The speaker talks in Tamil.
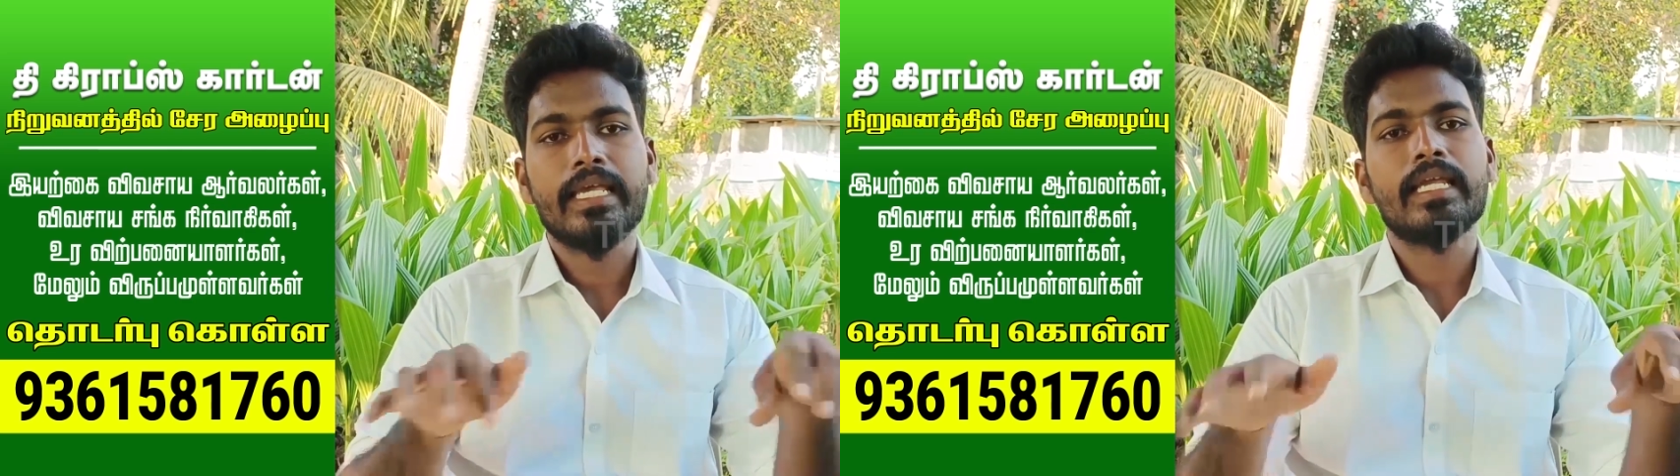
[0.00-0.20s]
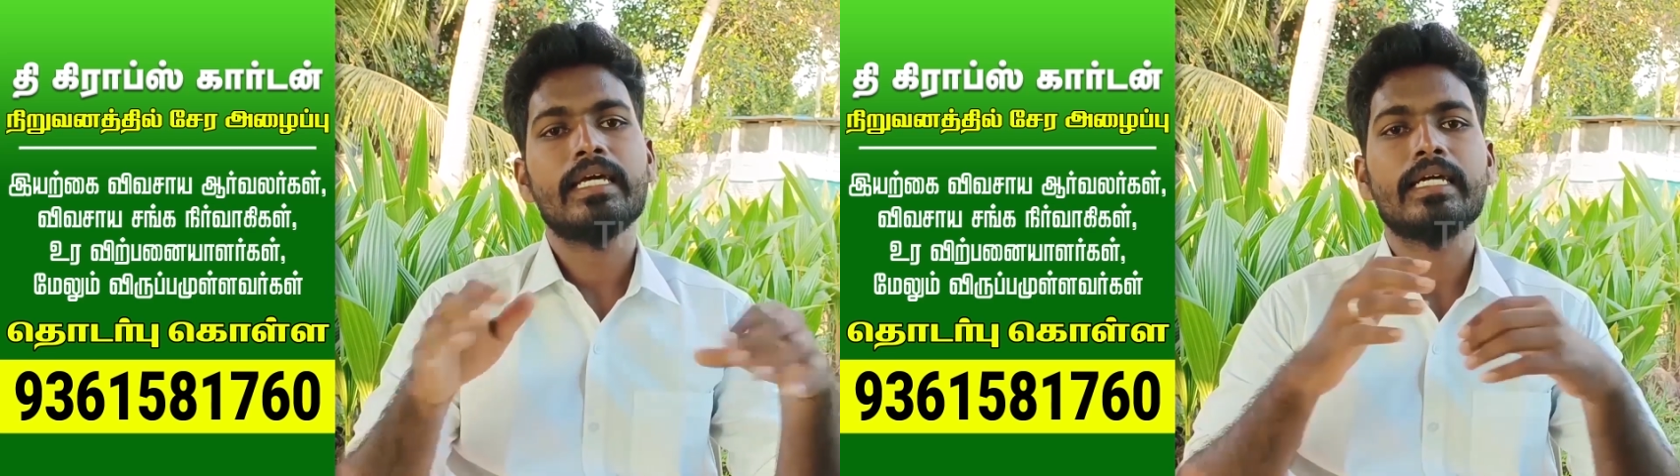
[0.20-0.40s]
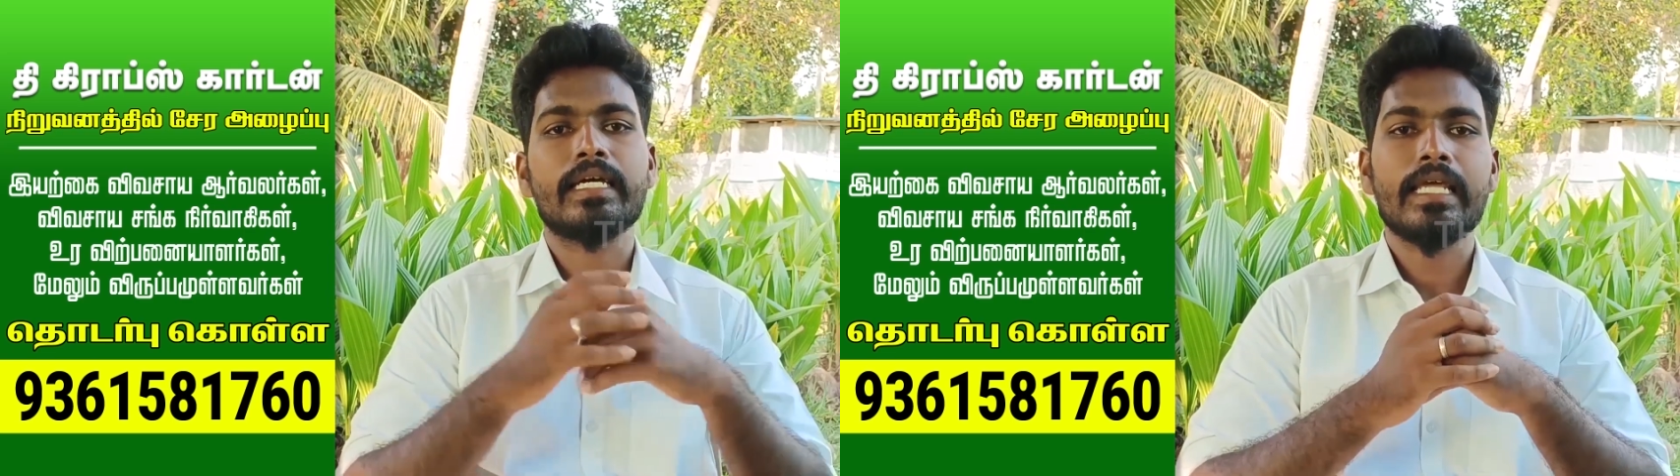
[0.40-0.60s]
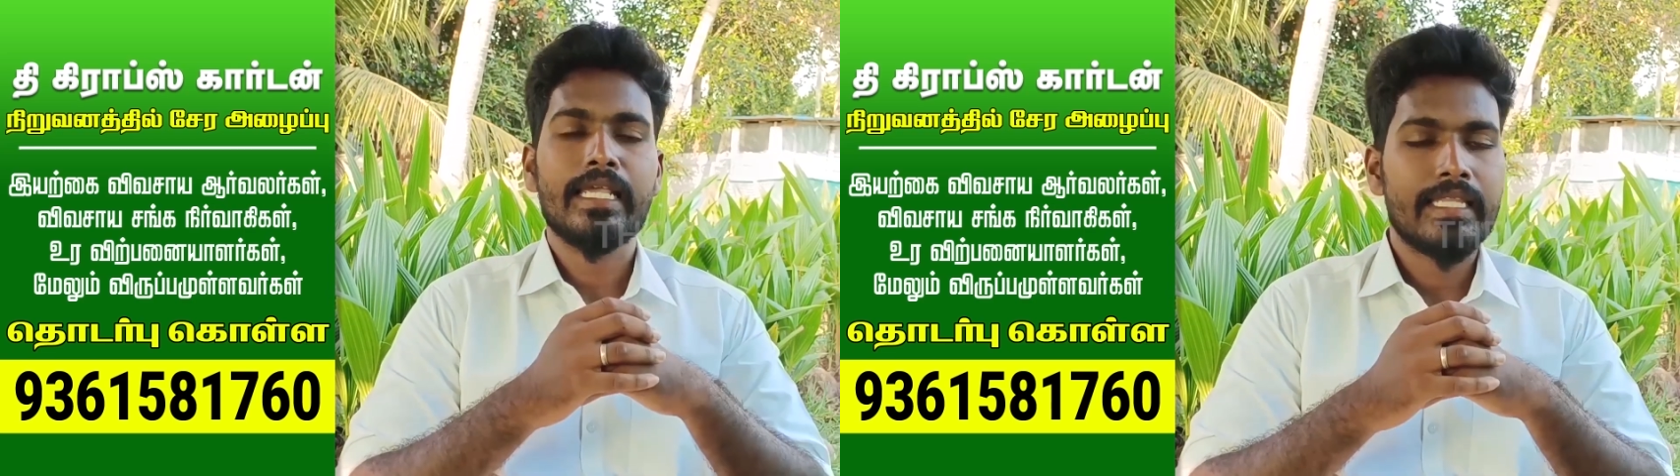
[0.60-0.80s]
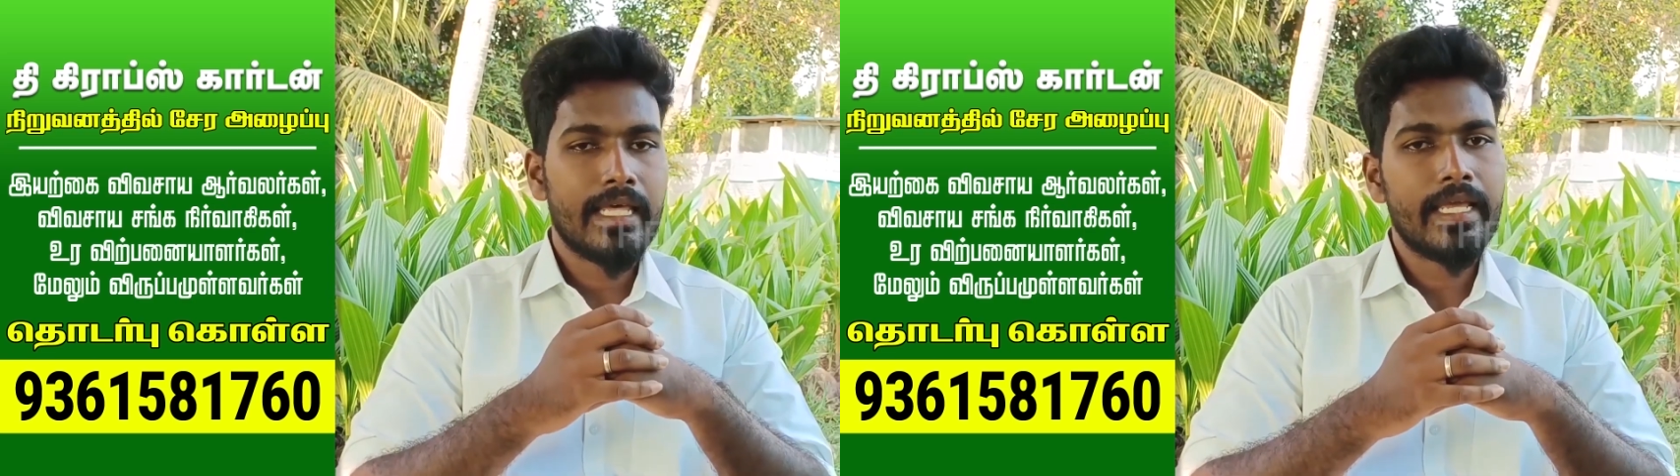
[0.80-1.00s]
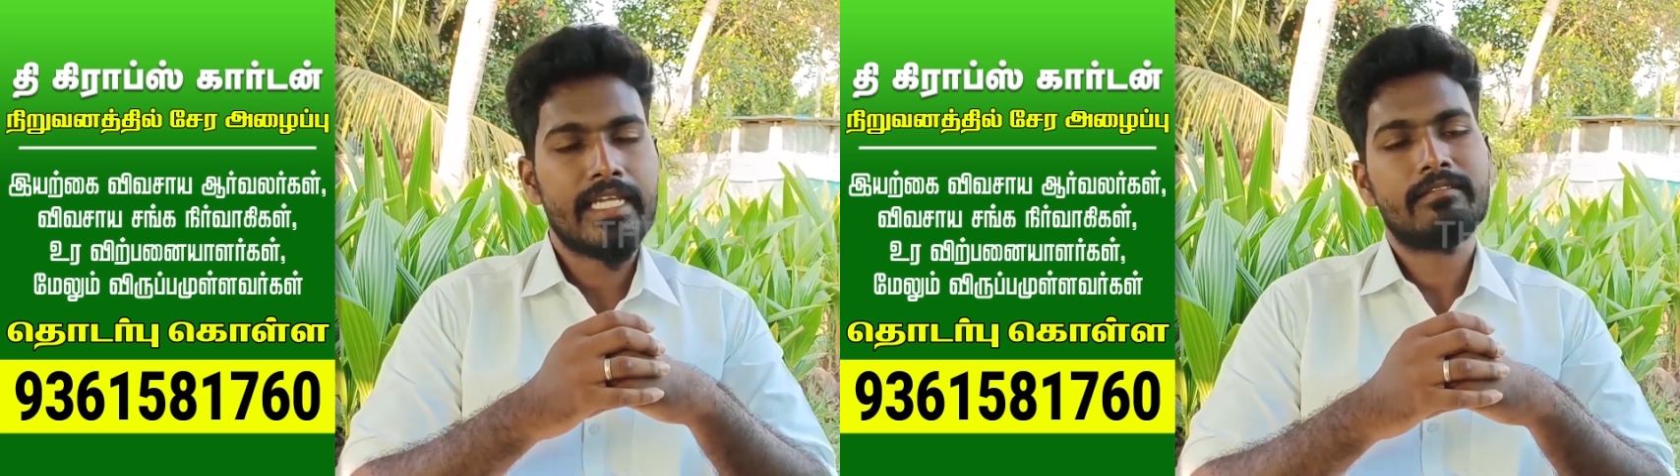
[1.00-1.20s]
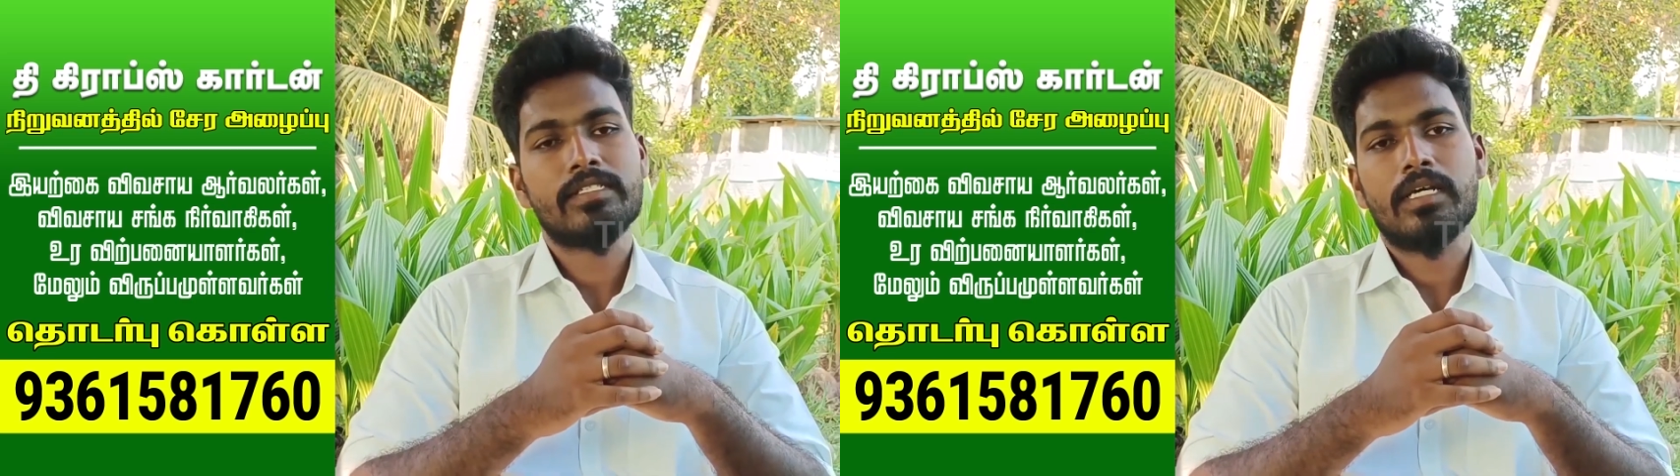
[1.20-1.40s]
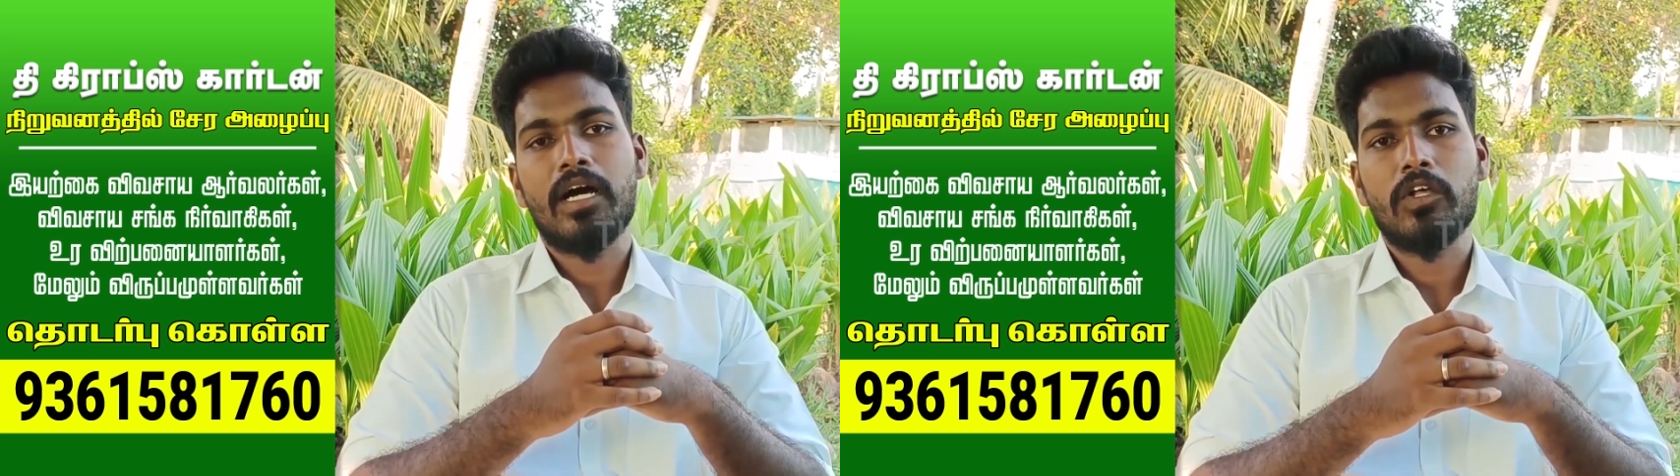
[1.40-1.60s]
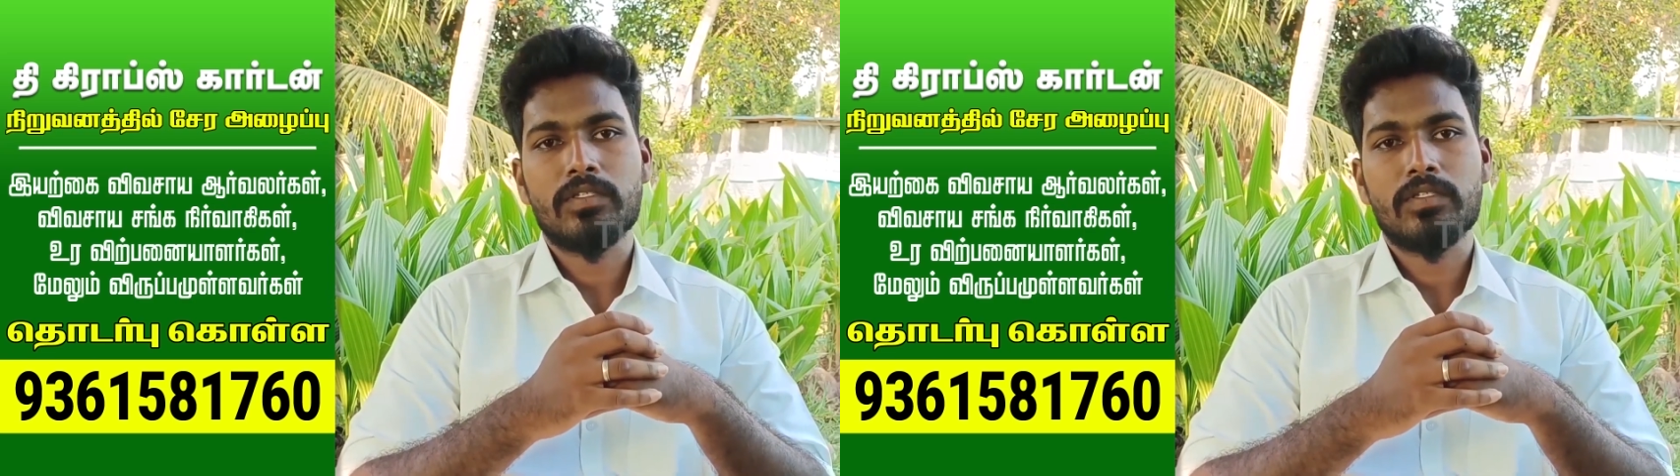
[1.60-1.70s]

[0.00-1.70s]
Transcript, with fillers: கீழே இருக்கிற இதே இலவச